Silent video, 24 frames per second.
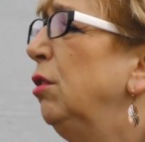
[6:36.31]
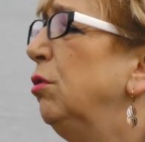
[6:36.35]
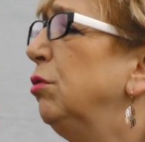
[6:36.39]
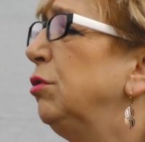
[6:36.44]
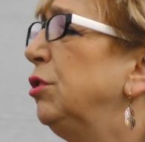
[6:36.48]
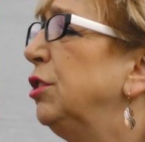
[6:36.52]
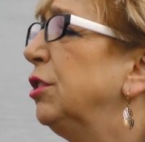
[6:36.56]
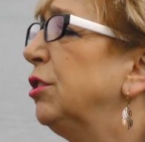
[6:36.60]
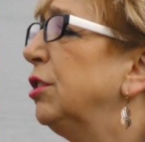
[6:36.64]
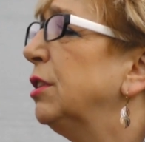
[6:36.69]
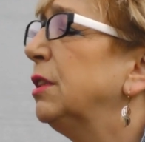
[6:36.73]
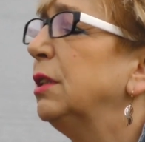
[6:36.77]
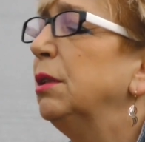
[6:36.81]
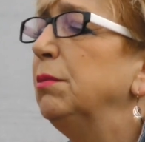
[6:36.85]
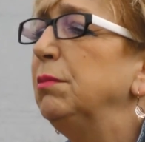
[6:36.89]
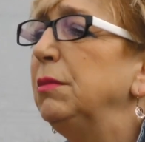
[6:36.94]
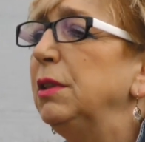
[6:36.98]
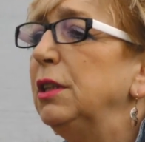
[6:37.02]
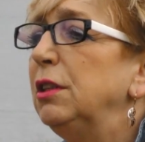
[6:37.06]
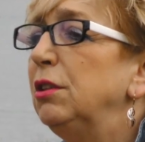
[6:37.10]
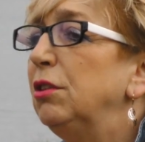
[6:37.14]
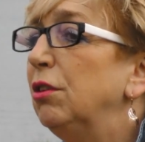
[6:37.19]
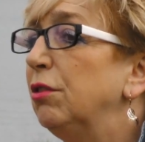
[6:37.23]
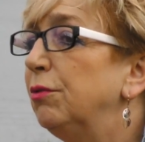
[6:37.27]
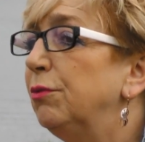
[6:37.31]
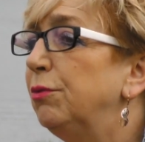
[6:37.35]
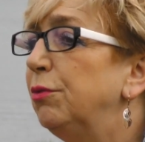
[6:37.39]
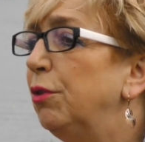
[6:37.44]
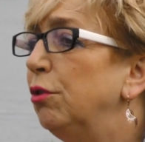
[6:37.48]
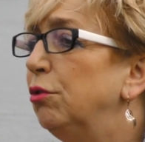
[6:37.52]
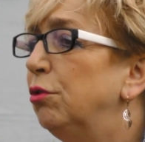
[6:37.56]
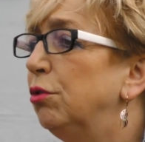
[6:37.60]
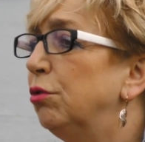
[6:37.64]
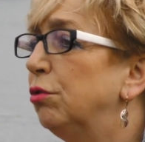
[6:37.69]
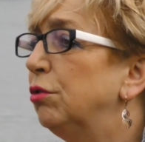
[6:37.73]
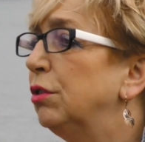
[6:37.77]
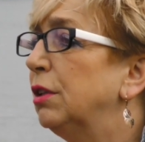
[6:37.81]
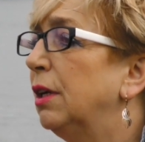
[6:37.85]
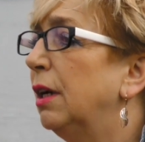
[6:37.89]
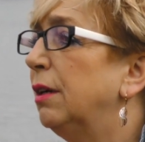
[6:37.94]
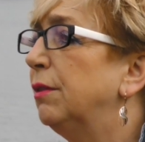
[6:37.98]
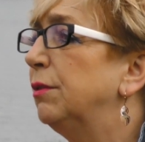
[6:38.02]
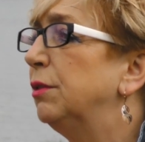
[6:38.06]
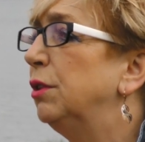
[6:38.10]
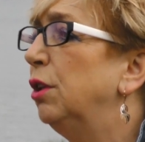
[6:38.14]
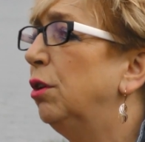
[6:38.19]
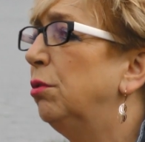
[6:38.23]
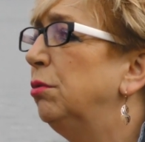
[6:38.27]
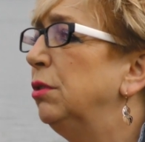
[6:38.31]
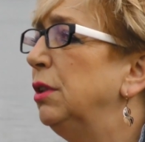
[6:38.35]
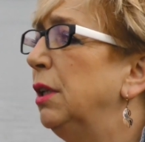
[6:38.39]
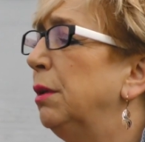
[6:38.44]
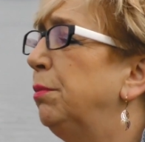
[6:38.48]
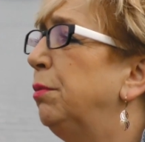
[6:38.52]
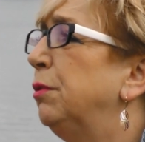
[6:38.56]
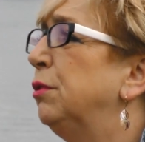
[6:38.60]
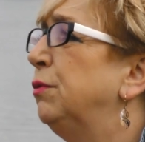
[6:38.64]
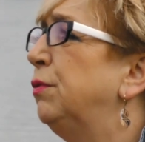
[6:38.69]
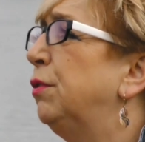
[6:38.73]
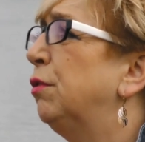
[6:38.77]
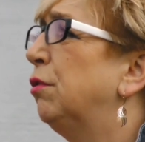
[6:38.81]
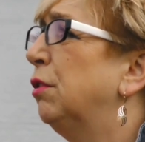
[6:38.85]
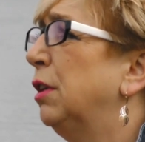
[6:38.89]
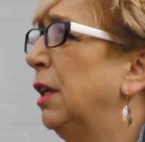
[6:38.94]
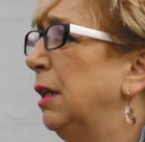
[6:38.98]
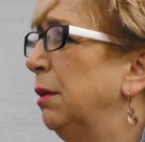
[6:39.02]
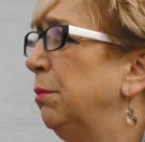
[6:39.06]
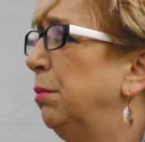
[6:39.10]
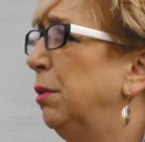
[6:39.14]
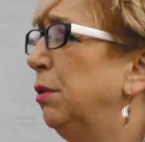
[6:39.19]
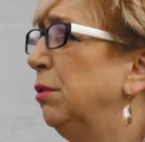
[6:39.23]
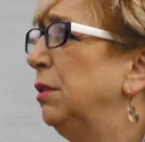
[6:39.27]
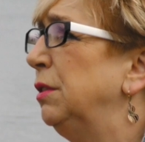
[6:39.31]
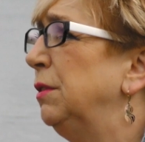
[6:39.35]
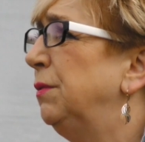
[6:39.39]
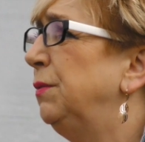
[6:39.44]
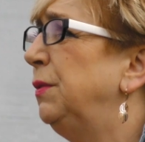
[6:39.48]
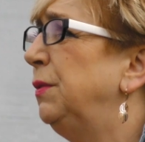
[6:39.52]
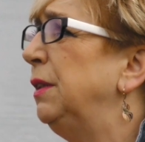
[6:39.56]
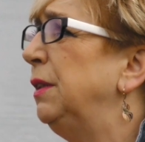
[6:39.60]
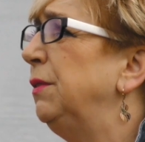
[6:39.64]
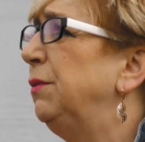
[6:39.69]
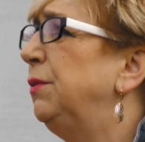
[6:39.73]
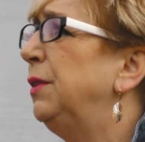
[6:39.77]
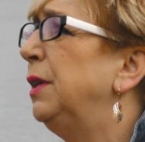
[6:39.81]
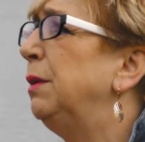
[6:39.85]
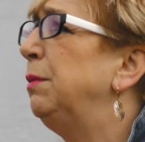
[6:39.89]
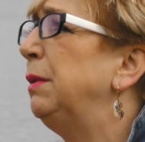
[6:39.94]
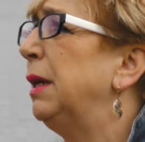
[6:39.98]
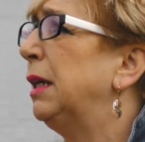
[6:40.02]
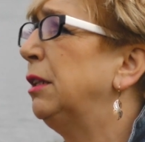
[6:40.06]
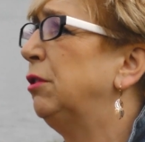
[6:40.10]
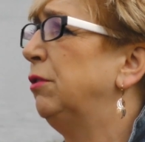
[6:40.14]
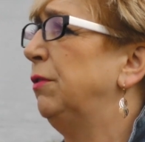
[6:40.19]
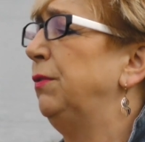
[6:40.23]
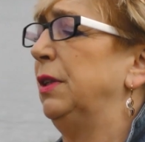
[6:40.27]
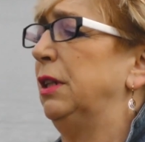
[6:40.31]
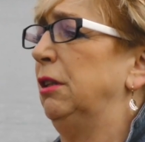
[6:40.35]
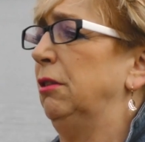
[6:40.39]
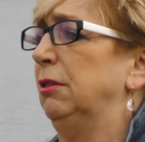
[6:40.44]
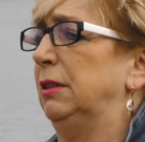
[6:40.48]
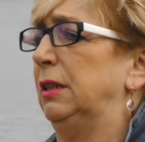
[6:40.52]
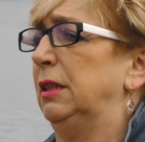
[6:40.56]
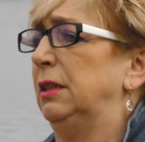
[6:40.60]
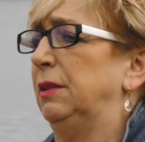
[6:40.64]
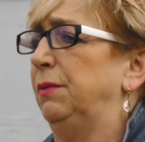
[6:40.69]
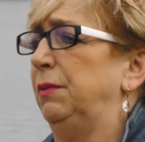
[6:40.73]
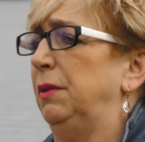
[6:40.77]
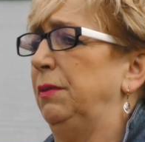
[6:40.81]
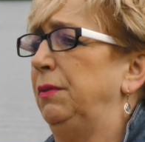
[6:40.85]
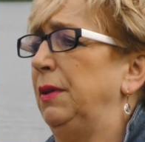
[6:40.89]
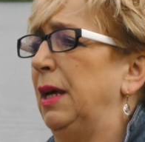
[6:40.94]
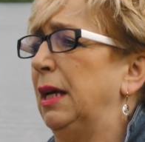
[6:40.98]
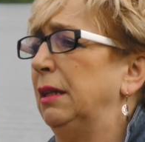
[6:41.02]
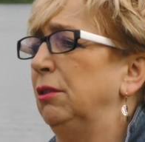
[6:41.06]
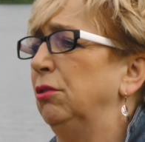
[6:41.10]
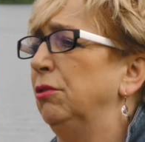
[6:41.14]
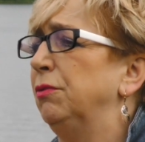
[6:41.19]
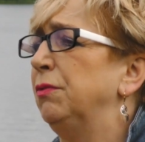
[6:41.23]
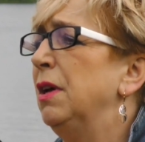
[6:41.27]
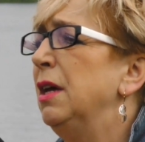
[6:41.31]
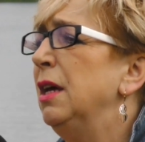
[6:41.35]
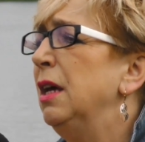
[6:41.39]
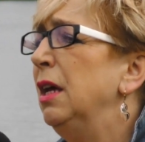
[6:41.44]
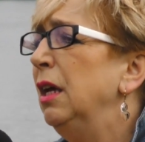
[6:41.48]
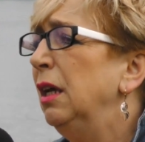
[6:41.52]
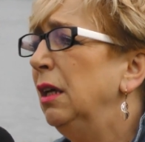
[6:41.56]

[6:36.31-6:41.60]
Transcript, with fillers: ludzie czasami no, w ogródkach w domu, na podwórkach, bo wiem jak to wygląda z wywiadów.